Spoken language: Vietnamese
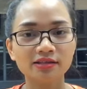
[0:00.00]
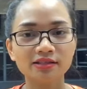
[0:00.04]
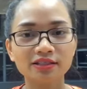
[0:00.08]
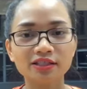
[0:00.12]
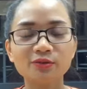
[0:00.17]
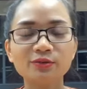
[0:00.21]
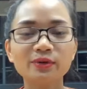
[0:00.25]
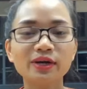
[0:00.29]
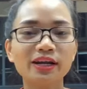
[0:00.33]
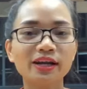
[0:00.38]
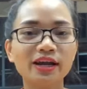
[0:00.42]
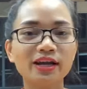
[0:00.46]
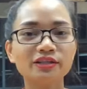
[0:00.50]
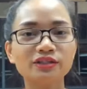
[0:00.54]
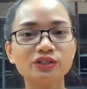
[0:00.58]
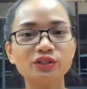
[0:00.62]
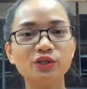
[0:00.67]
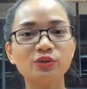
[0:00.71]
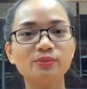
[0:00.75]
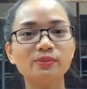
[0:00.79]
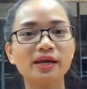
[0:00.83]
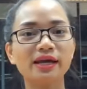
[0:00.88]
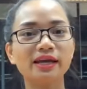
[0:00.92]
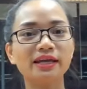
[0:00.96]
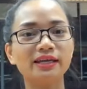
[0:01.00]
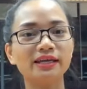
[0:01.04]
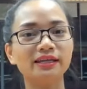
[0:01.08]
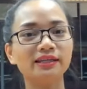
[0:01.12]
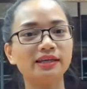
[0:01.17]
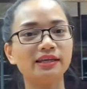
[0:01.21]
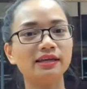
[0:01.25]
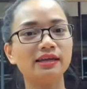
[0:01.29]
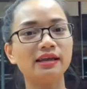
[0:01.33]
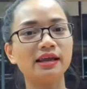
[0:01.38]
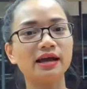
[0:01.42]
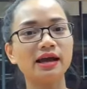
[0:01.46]
Trong cái livestream này
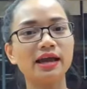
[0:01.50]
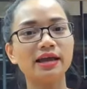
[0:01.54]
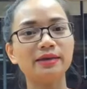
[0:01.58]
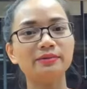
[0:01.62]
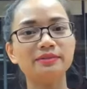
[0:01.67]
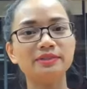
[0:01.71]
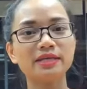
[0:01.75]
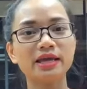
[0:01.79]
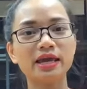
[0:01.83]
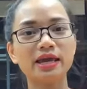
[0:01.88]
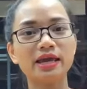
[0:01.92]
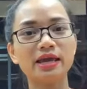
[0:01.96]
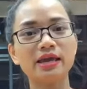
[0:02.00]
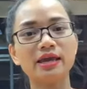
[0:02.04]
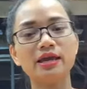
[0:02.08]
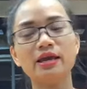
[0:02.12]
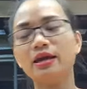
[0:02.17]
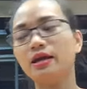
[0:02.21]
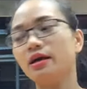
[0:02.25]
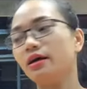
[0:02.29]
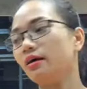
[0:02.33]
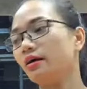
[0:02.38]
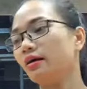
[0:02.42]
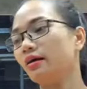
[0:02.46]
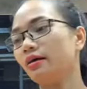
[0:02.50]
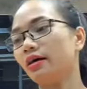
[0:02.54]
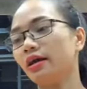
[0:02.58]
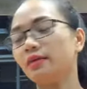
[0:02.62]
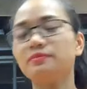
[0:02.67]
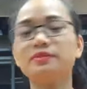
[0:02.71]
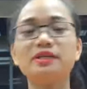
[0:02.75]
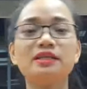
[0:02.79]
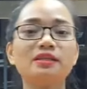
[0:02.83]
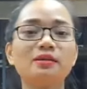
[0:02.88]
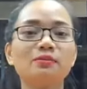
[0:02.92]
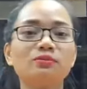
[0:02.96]
thì là em sẽ
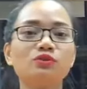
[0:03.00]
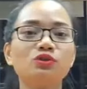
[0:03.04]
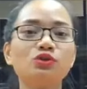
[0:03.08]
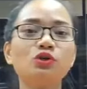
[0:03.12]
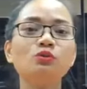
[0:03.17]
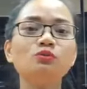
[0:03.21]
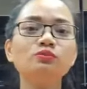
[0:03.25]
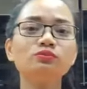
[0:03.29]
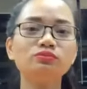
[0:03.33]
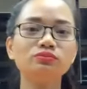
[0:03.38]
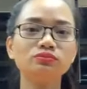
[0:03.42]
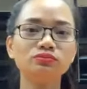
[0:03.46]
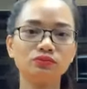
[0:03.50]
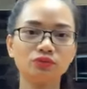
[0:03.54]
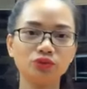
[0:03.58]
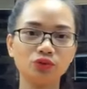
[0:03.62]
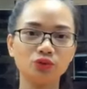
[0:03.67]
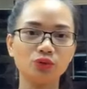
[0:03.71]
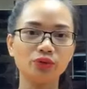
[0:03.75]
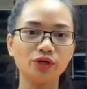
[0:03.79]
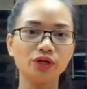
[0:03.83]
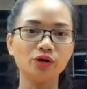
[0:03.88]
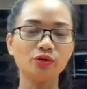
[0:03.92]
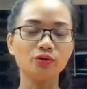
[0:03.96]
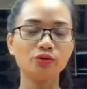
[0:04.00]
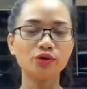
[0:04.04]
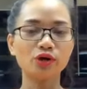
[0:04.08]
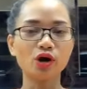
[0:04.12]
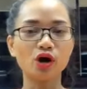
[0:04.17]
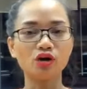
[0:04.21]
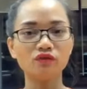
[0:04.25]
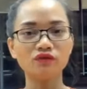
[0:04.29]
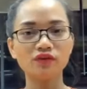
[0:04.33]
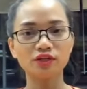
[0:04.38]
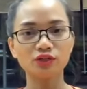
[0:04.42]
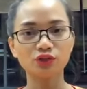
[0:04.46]
tập trung chủ yếu
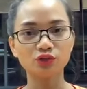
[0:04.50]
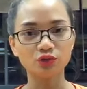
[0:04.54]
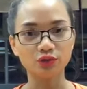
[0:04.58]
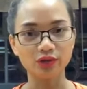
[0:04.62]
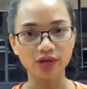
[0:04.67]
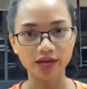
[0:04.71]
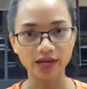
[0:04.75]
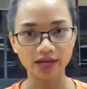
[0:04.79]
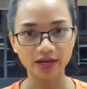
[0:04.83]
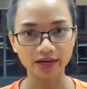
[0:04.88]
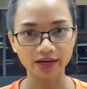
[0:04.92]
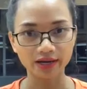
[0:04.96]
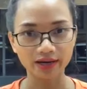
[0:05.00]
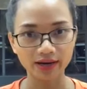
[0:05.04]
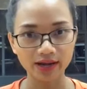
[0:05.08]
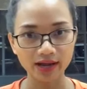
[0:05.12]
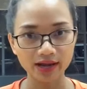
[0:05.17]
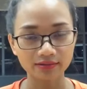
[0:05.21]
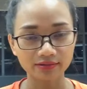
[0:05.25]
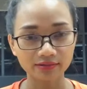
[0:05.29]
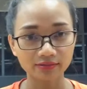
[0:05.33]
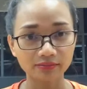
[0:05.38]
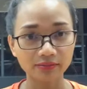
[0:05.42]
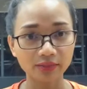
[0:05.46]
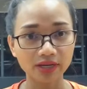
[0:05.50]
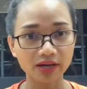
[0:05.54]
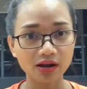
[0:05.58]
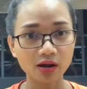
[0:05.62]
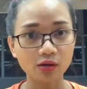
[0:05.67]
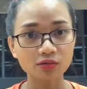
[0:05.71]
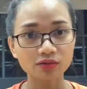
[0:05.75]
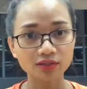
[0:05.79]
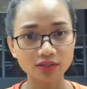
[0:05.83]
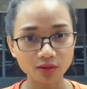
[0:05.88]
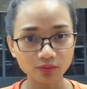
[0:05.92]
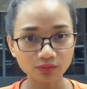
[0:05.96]
nói về chủ đề đấy là bị
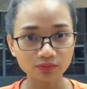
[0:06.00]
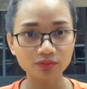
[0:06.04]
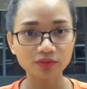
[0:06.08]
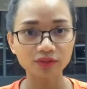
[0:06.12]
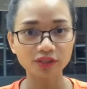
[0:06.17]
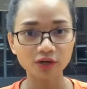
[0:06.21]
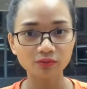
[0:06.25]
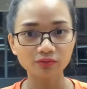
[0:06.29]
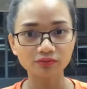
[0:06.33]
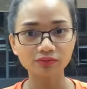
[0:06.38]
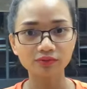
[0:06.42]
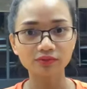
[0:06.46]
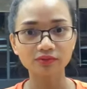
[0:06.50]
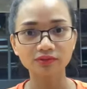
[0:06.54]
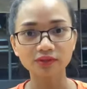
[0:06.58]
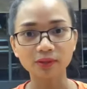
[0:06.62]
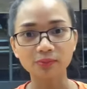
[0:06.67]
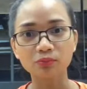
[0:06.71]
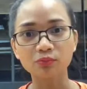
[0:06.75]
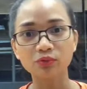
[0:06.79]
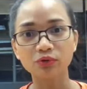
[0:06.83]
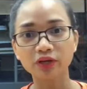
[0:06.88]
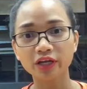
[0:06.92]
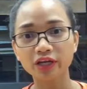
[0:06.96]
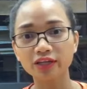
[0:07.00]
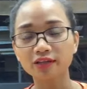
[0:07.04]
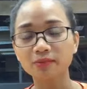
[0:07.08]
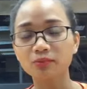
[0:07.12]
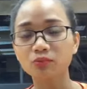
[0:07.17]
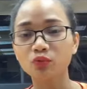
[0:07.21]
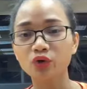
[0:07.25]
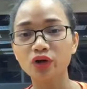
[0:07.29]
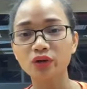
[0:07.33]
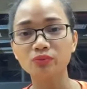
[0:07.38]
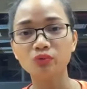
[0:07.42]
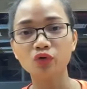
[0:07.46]
đau sóc trong khi tập
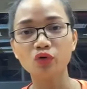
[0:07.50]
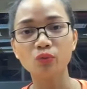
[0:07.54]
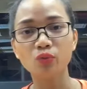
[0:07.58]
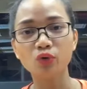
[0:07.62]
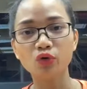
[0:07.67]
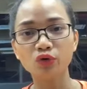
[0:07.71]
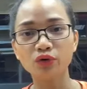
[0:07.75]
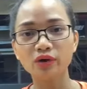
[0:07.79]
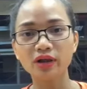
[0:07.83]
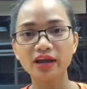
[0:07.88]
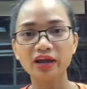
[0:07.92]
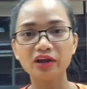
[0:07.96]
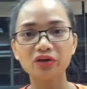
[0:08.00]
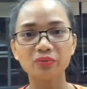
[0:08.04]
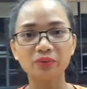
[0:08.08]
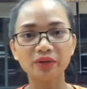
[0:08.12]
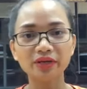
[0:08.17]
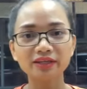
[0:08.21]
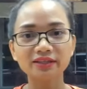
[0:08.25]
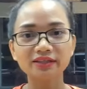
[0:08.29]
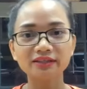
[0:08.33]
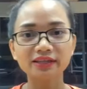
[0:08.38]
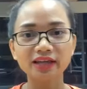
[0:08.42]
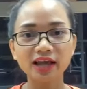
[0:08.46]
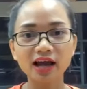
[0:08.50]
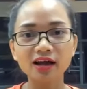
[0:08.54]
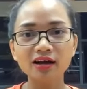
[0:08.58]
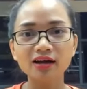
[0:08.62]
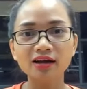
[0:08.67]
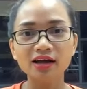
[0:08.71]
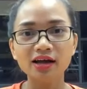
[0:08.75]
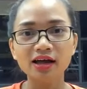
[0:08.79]
luyện bộ môn aerobic nhá.